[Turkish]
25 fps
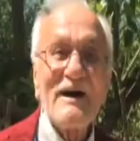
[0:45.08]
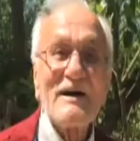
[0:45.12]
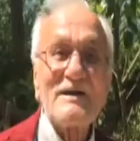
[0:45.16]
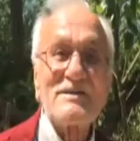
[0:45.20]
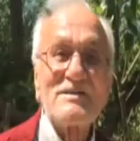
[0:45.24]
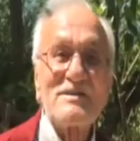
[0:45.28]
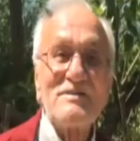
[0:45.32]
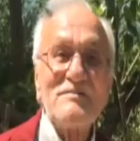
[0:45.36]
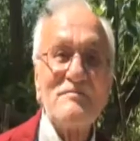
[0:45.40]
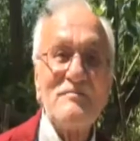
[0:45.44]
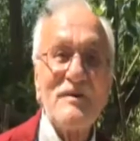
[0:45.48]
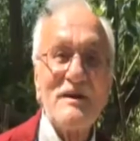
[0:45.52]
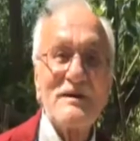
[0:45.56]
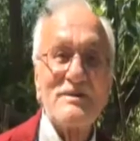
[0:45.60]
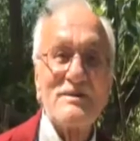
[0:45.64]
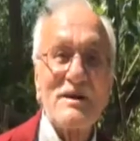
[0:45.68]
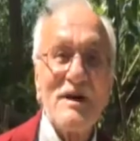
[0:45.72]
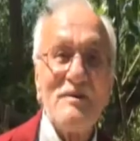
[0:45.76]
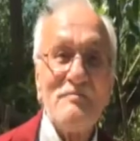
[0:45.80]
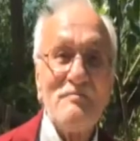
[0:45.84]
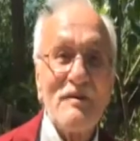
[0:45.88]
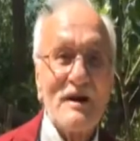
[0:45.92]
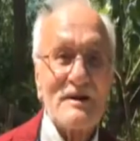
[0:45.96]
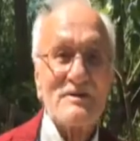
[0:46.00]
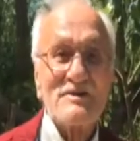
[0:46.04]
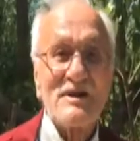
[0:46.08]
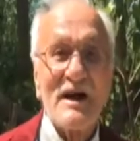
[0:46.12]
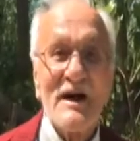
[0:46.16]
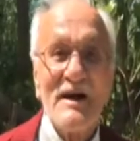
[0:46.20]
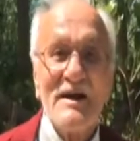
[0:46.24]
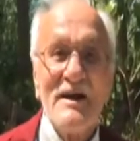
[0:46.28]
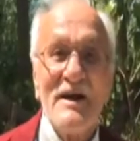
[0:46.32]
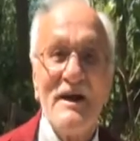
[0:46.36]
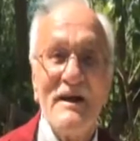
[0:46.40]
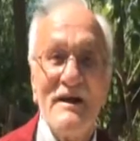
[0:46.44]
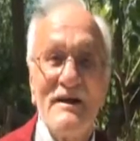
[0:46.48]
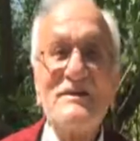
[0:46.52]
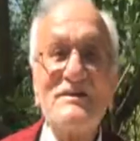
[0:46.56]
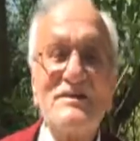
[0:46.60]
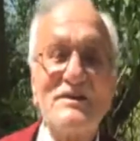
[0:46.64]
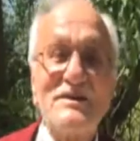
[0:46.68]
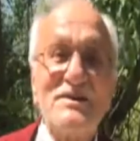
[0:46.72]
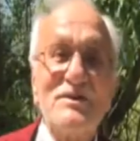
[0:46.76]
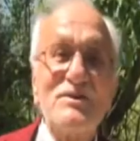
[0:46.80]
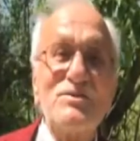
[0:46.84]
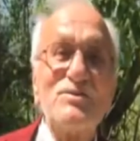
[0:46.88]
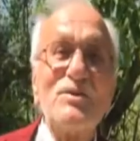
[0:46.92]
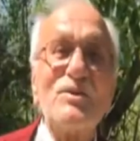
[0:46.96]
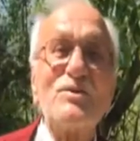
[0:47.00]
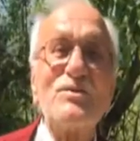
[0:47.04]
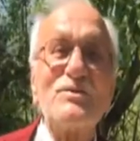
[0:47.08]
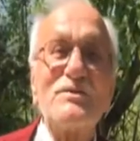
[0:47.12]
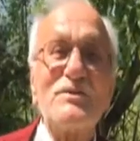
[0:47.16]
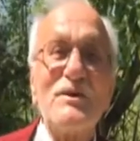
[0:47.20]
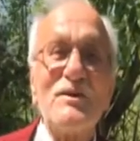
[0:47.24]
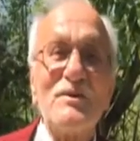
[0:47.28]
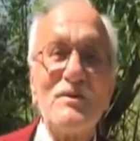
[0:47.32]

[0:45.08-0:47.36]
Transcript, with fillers: Güzel Yalı Mahallesi sakinleri de